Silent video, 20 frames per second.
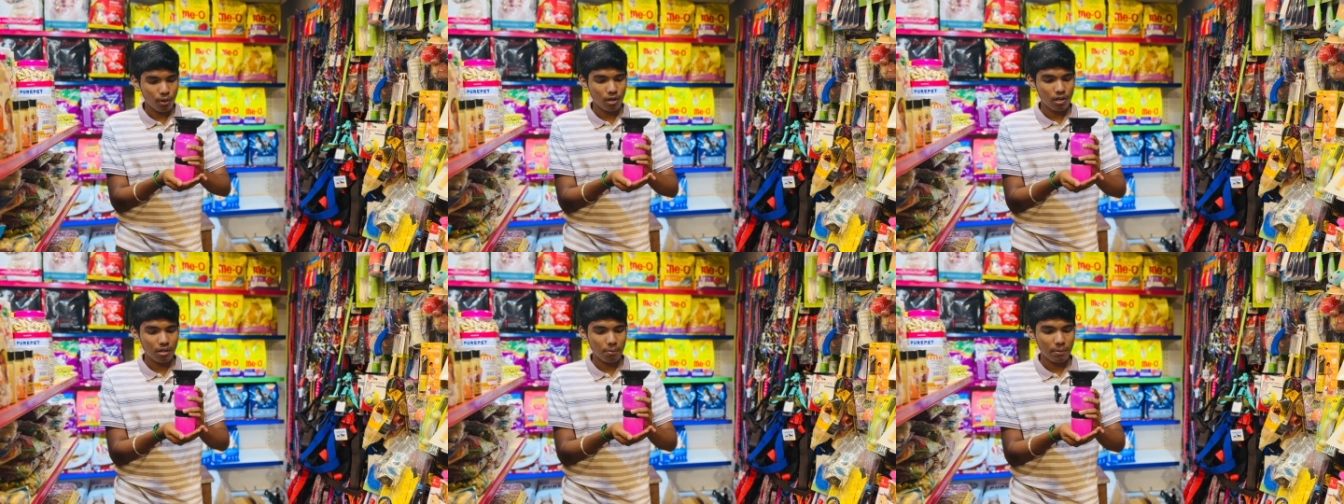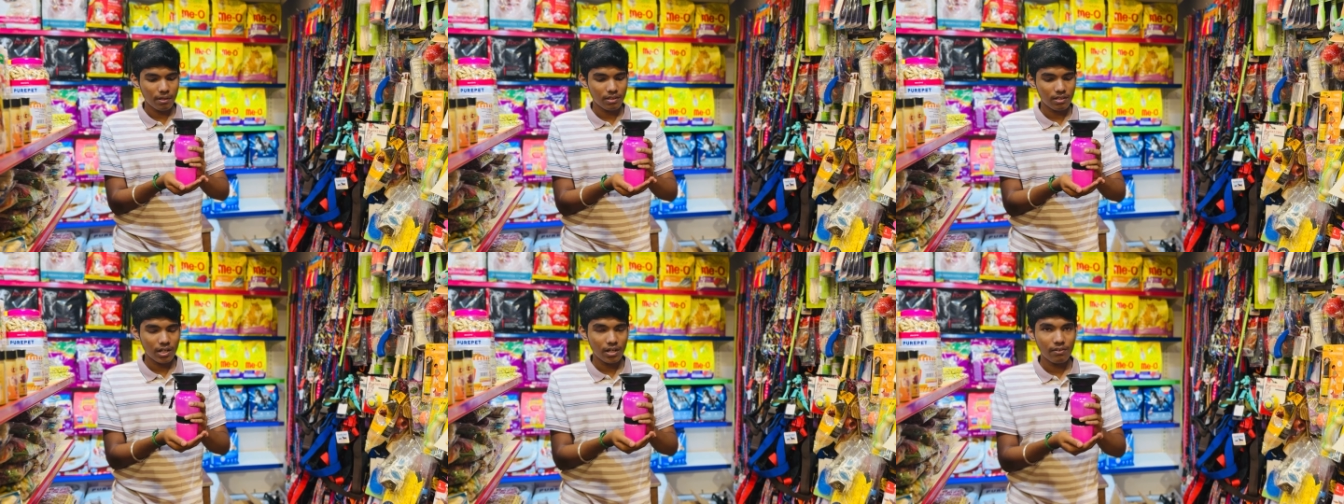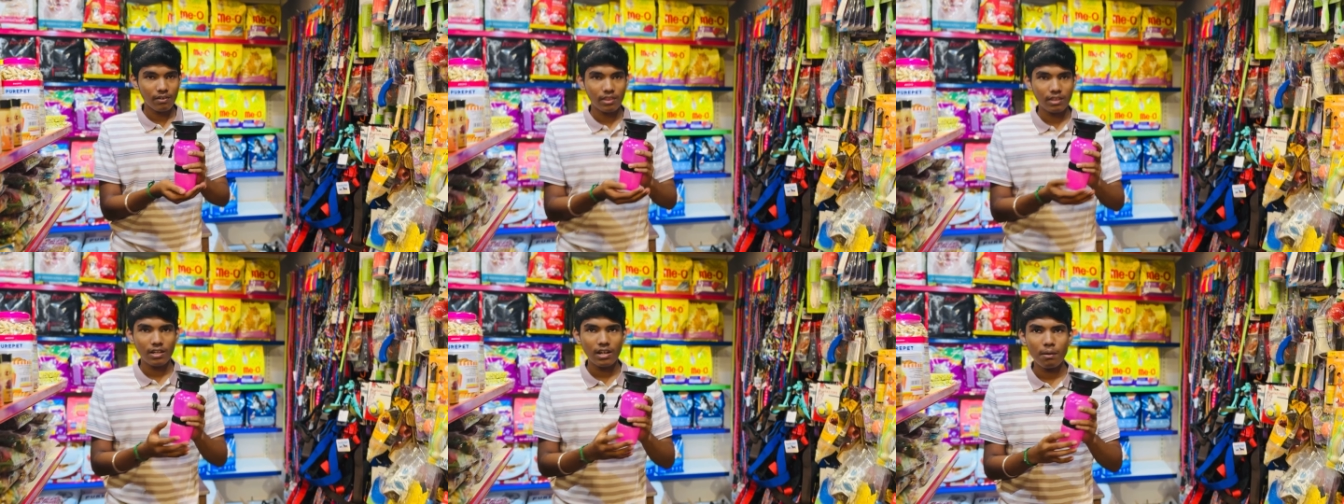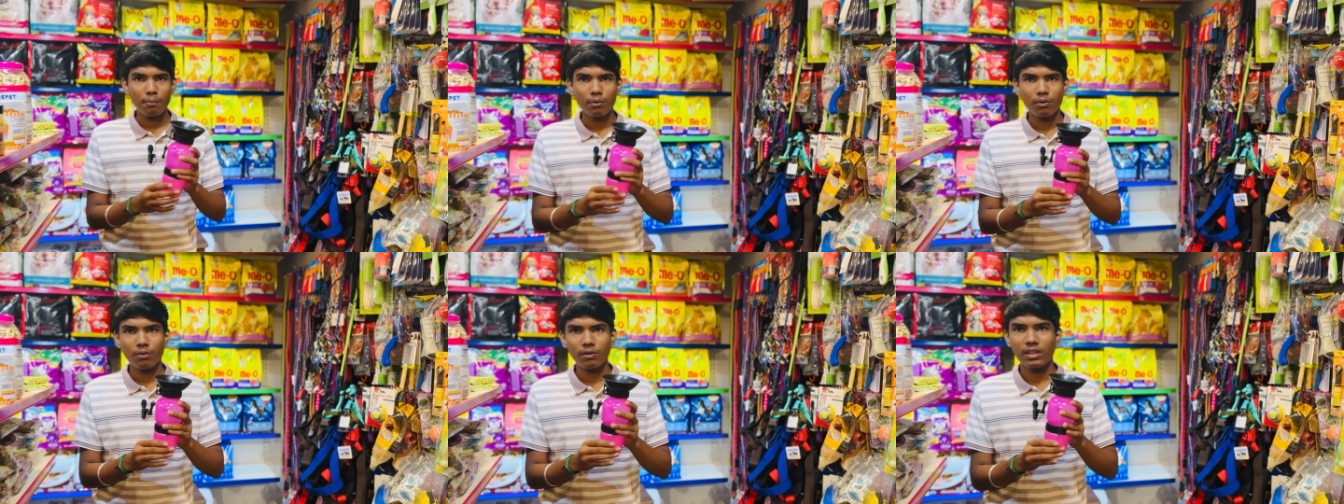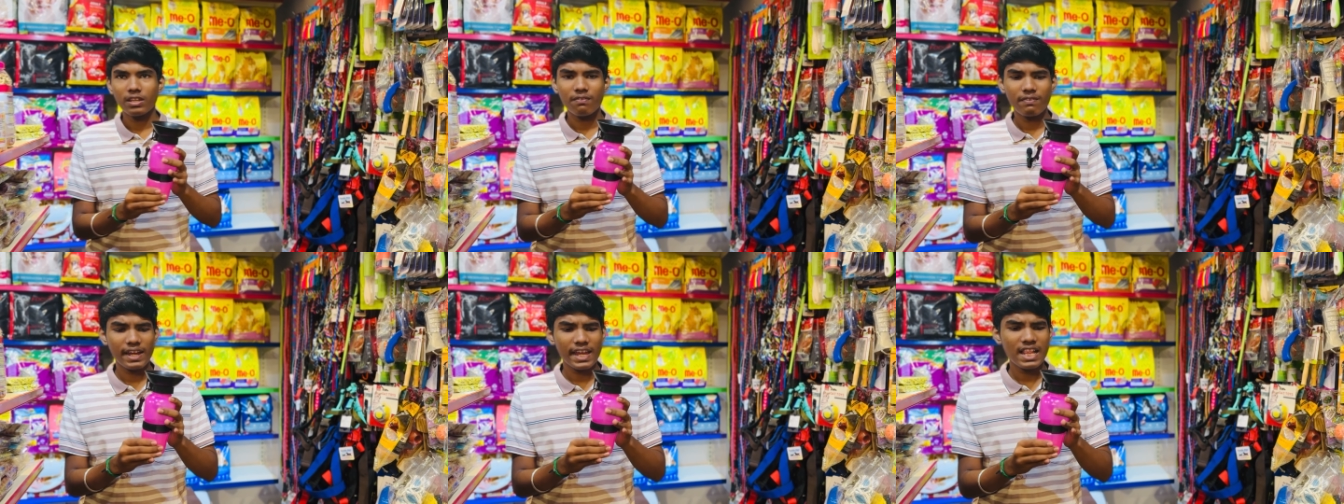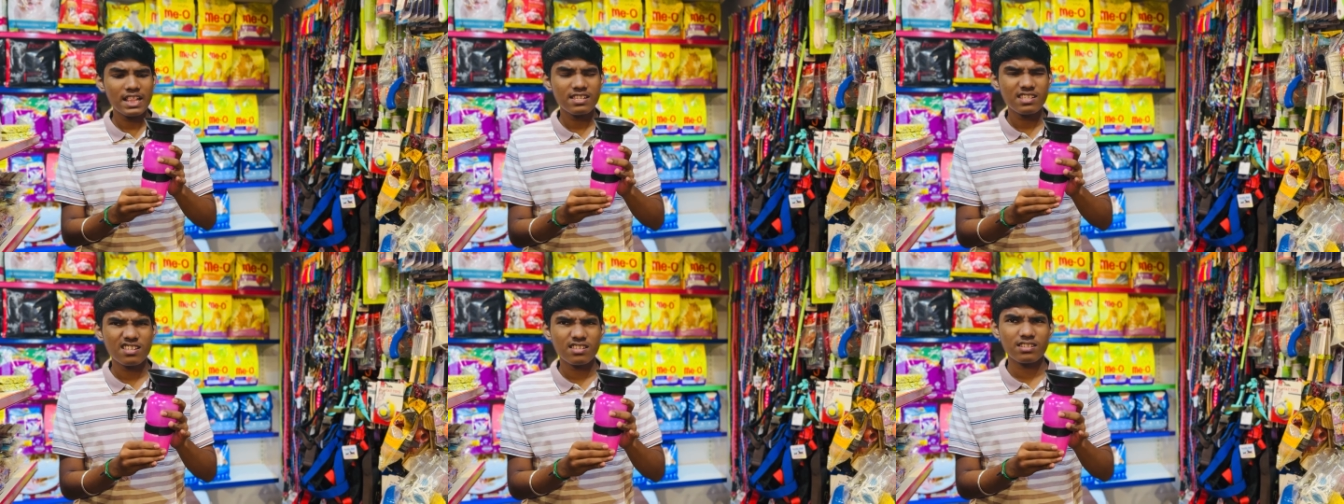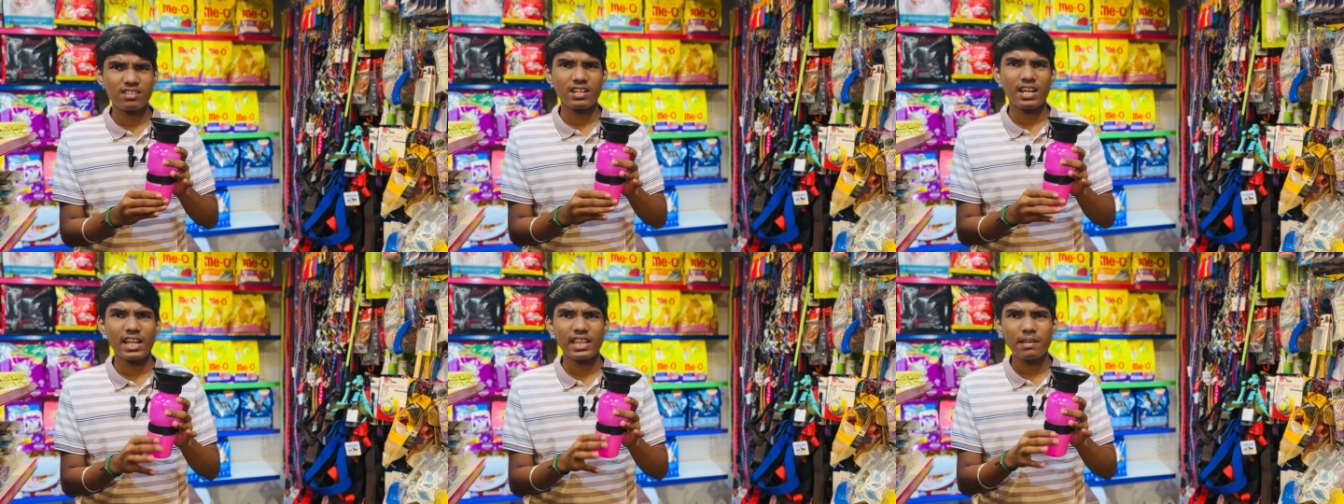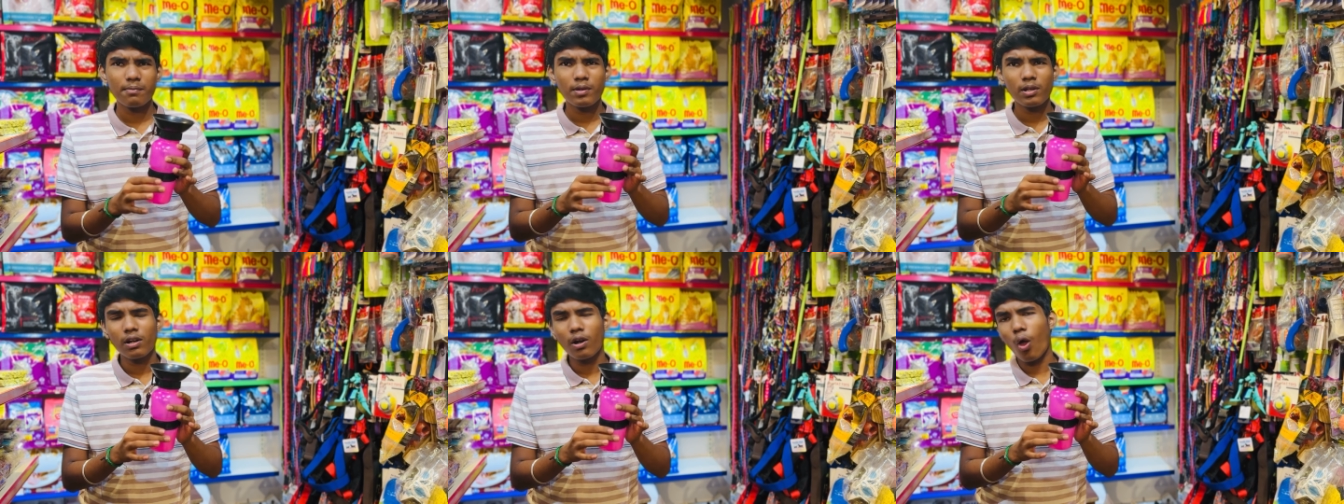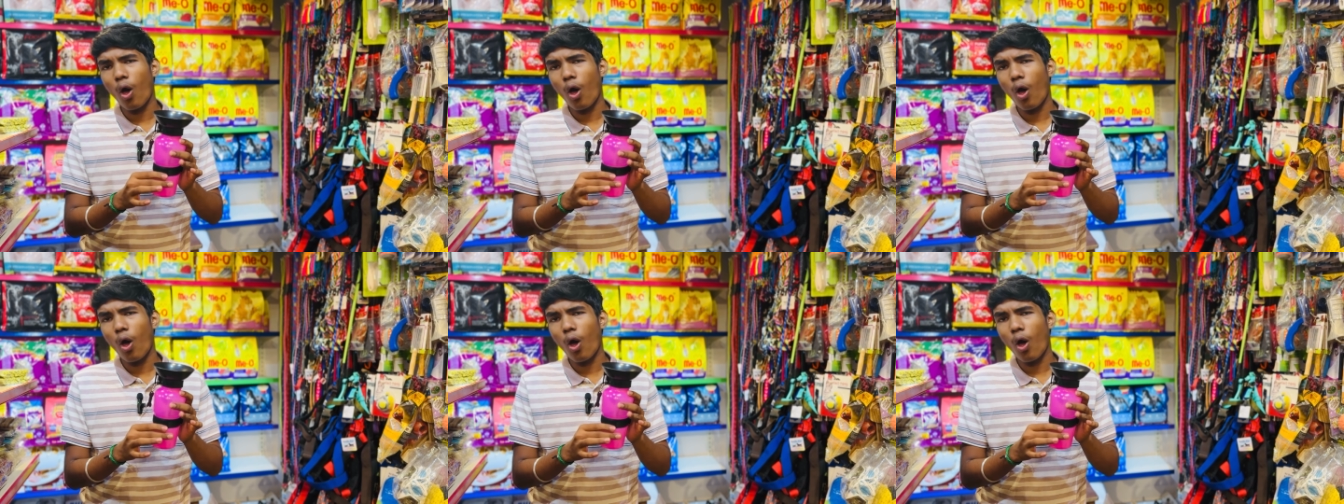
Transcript: ப்ராடக்ட் பார்த்தோன்னா வந்து நம்ம வந்து வெயில் சீசன் அதே மாதிரி